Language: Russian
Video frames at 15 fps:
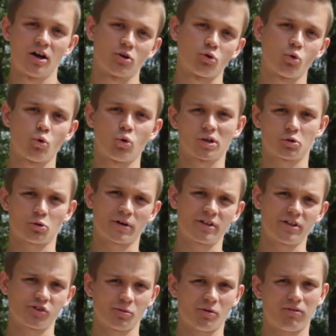руку, которая
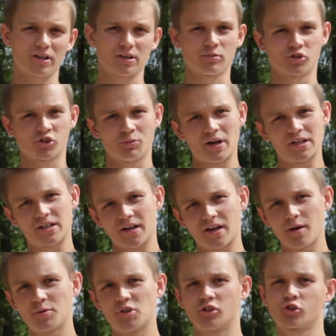нижним хватом, сжимать
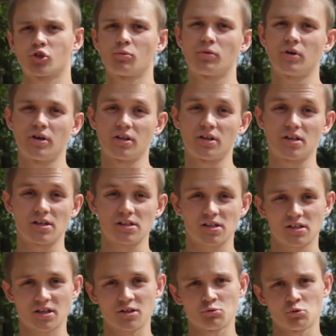крепче, чтобы не
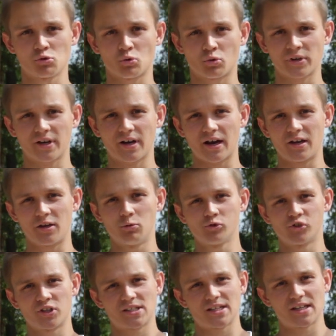соскользнуть с турника и
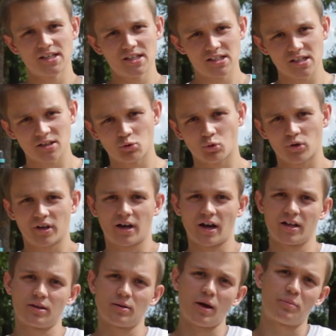уже не садиться на турник,
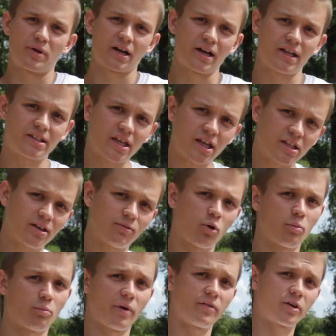а, а перелететь
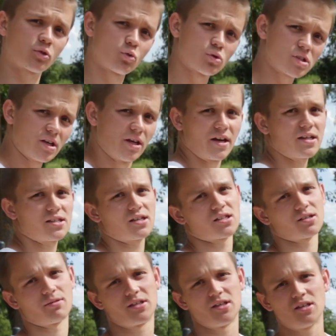его, повернуться и резко
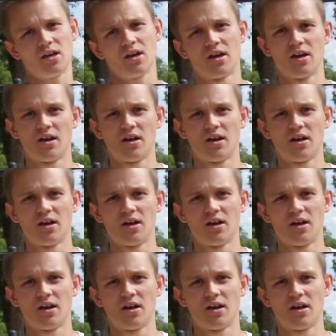схватить